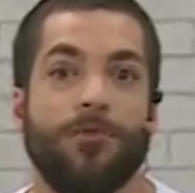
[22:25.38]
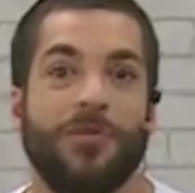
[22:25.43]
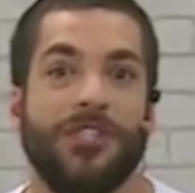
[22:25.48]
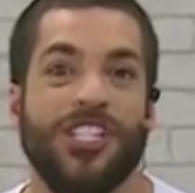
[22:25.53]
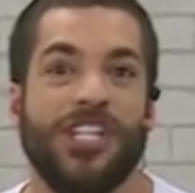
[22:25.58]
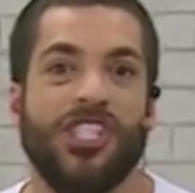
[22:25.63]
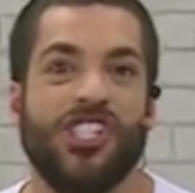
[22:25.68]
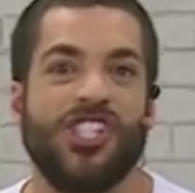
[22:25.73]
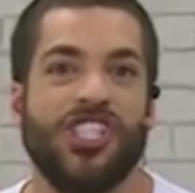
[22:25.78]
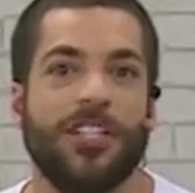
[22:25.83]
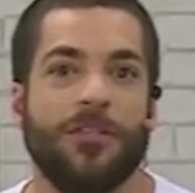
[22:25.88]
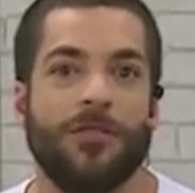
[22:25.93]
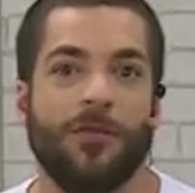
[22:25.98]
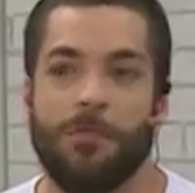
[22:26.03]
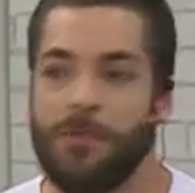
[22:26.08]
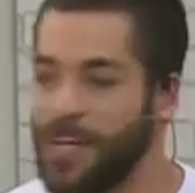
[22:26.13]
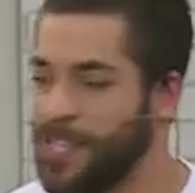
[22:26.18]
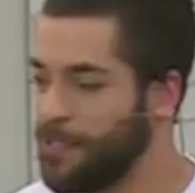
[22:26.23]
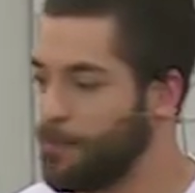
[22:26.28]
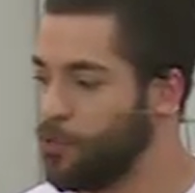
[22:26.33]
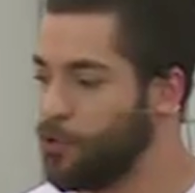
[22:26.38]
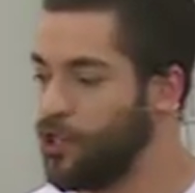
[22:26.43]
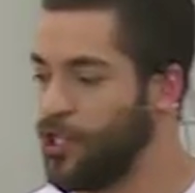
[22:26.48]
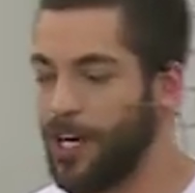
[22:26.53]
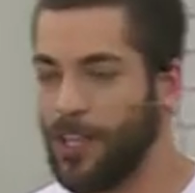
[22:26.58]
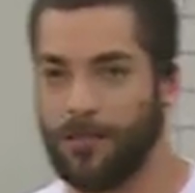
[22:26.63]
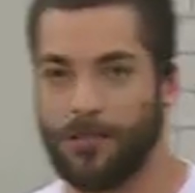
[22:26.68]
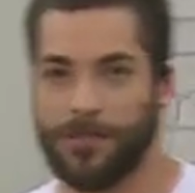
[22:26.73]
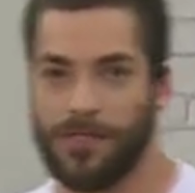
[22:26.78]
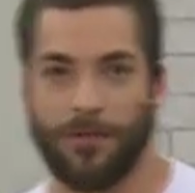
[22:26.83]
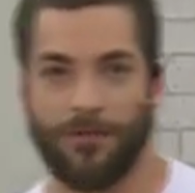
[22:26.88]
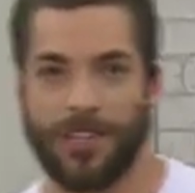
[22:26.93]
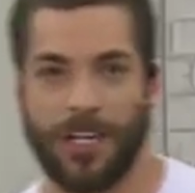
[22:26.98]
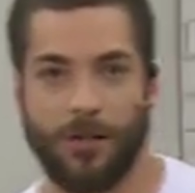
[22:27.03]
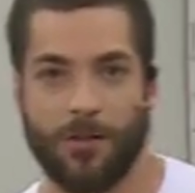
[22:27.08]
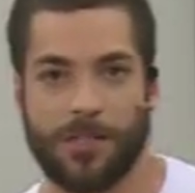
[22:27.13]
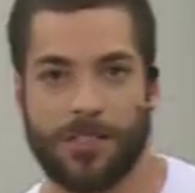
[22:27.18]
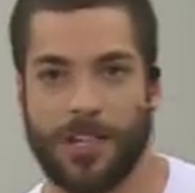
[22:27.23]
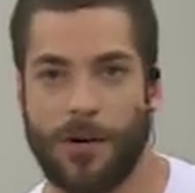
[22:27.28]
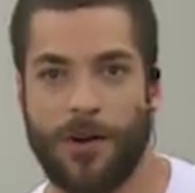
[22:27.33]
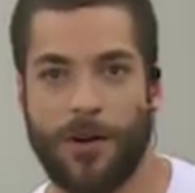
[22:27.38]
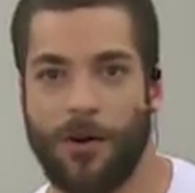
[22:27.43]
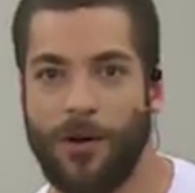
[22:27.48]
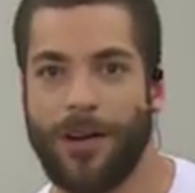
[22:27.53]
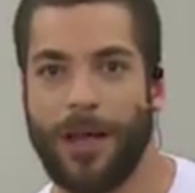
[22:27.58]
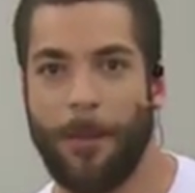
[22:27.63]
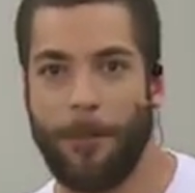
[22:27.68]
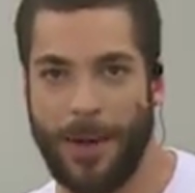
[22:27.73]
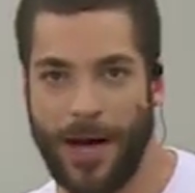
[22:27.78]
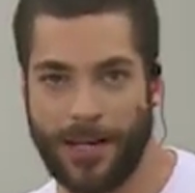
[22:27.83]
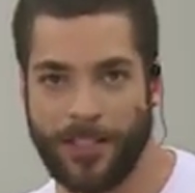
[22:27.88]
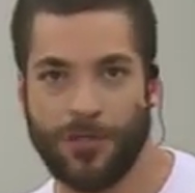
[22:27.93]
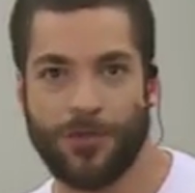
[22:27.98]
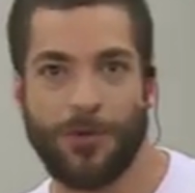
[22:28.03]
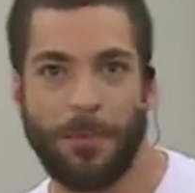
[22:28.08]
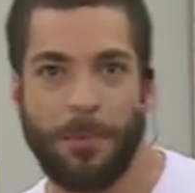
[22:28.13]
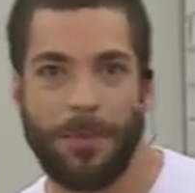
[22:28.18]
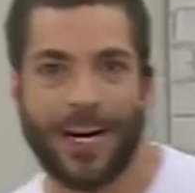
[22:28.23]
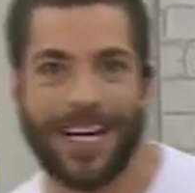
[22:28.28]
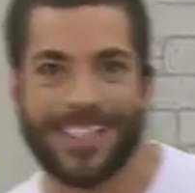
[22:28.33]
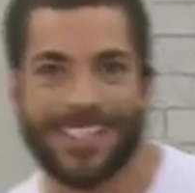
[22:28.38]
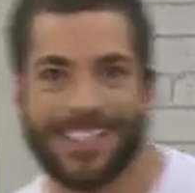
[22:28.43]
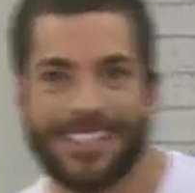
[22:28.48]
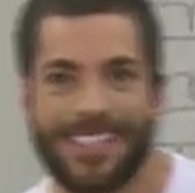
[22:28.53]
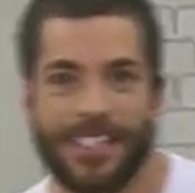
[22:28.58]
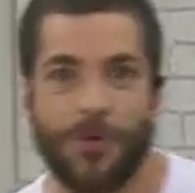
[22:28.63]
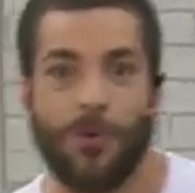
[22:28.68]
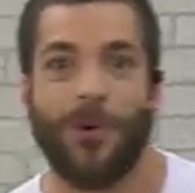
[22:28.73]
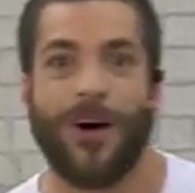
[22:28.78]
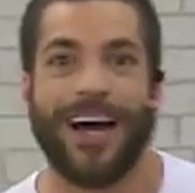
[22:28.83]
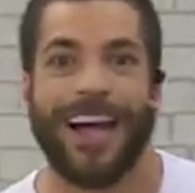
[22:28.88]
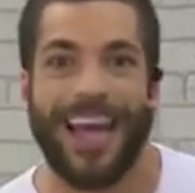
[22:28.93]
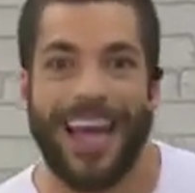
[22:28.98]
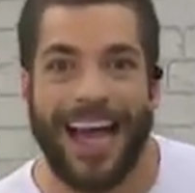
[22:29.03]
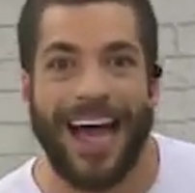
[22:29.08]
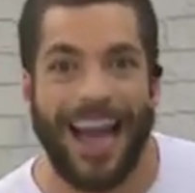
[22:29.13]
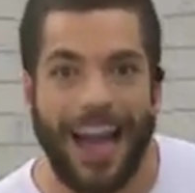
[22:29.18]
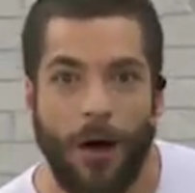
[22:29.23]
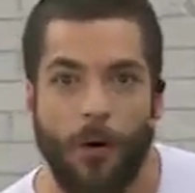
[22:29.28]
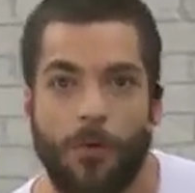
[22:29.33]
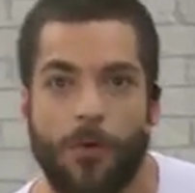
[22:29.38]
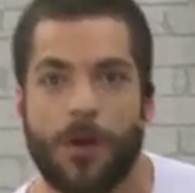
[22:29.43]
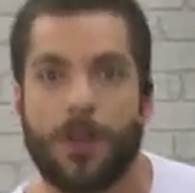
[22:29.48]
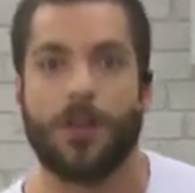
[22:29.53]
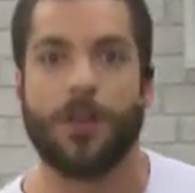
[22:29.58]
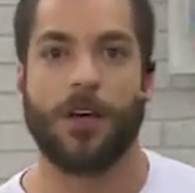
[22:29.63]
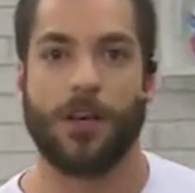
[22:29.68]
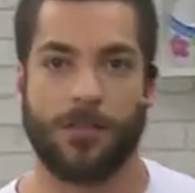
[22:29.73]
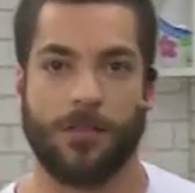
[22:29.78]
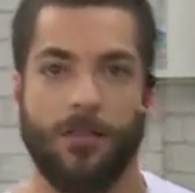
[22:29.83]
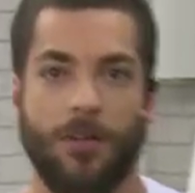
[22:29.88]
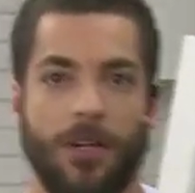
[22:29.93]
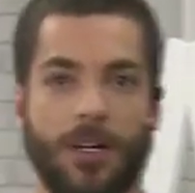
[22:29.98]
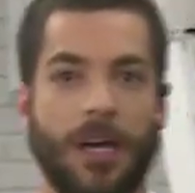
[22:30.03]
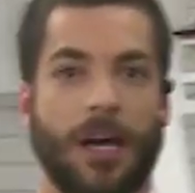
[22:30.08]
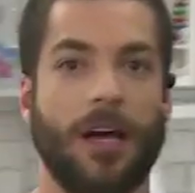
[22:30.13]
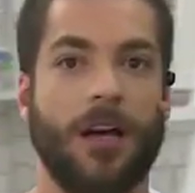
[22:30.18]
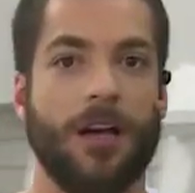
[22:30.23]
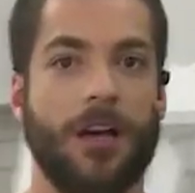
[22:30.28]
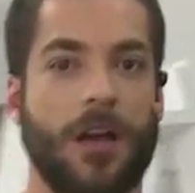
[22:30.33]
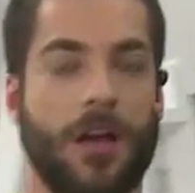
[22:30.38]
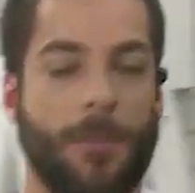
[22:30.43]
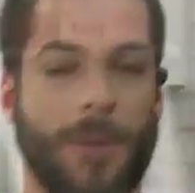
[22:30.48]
bonitinho, do mesmo jeito. Você não tem noção, é qualquer parte do Brasil real. É só ligar,